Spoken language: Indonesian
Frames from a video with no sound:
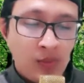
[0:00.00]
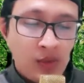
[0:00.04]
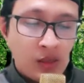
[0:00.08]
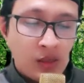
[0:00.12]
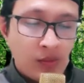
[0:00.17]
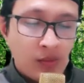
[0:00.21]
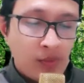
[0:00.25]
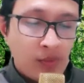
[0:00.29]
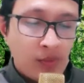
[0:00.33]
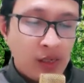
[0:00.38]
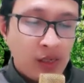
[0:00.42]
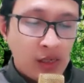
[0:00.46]

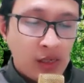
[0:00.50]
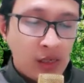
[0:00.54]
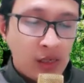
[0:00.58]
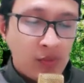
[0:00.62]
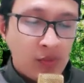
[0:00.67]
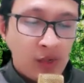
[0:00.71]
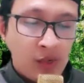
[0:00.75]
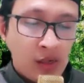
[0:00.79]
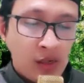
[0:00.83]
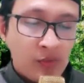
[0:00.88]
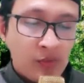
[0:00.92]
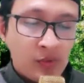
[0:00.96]
amal
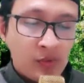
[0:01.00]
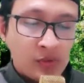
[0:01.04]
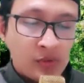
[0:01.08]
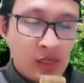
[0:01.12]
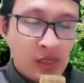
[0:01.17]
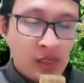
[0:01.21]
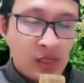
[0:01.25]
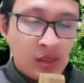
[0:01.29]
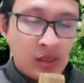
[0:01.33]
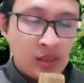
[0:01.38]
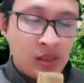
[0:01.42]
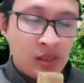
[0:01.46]
kebaikan
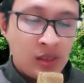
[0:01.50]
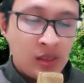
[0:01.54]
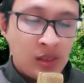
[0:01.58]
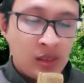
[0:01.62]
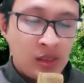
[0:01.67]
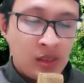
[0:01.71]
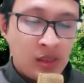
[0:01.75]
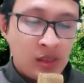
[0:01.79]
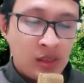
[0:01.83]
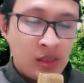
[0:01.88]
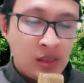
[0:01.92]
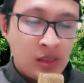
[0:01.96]
menghapuskan
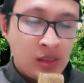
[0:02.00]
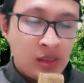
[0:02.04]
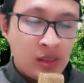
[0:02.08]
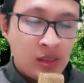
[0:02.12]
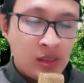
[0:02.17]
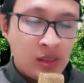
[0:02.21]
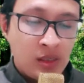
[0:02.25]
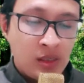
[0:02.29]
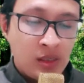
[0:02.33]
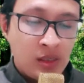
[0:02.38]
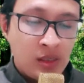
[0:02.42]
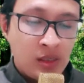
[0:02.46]
ke
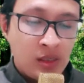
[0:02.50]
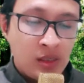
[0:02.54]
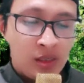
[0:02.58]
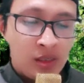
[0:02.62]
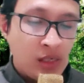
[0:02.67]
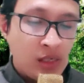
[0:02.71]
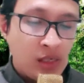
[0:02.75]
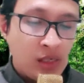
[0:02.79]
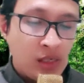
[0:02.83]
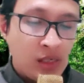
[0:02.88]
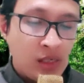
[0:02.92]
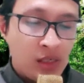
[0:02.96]
kejahatan.
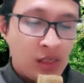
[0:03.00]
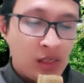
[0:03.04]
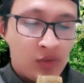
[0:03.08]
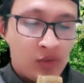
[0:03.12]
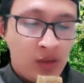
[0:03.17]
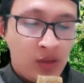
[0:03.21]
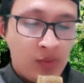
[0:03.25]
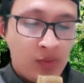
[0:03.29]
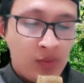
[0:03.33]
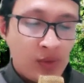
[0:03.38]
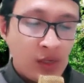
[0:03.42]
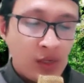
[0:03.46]
Itulah
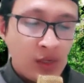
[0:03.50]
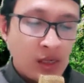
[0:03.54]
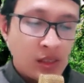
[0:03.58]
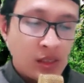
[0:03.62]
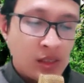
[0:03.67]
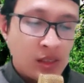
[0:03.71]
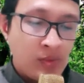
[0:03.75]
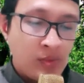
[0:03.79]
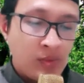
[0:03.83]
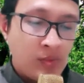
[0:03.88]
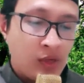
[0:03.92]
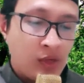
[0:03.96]
peringatan
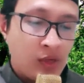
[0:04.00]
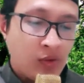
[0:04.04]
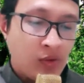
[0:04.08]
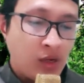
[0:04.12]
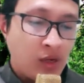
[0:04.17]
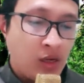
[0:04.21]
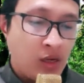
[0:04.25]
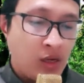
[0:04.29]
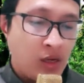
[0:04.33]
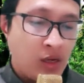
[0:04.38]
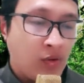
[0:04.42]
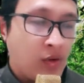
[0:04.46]
bagi
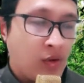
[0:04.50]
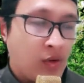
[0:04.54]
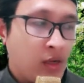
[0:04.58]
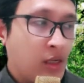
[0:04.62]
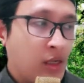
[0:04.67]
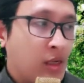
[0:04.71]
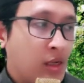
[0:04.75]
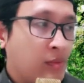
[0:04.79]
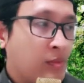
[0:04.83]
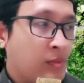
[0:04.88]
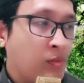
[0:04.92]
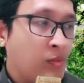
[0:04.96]
orang-orang yang
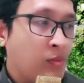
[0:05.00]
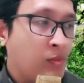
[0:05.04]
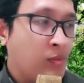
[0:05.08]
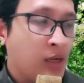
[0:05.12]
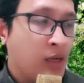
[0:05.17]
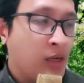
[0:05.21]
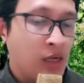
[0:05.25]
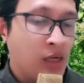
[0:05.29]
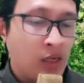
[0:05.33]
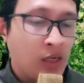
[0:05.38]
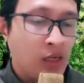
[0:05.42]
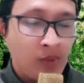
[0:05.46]
mau mengingat
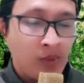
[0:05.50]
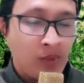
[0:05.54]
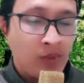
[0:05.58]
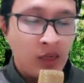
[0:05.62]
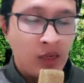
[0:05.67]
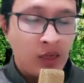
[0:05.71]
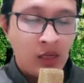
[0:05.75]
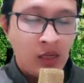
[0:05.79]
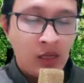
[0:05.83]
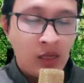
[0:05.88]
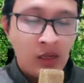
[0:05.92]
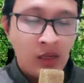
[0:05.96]
kepada
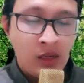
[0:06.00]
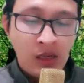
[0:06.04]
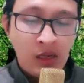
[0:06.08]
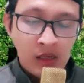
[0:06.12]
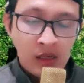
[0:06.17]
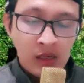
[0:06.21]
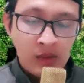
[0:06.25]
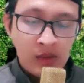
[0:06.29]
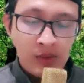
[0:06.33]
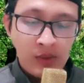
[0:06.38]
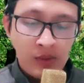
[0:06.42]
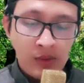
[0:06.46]

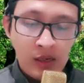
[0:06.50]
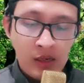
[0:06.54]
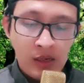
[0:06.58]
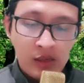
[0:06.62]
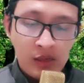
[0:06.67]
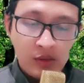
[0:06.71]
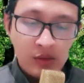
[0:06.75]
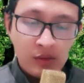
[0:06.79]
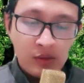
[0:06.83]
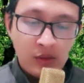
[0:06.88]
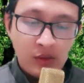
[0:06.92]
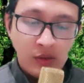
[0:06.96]
kepada
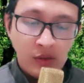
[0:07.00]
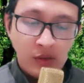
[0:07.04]
Allah.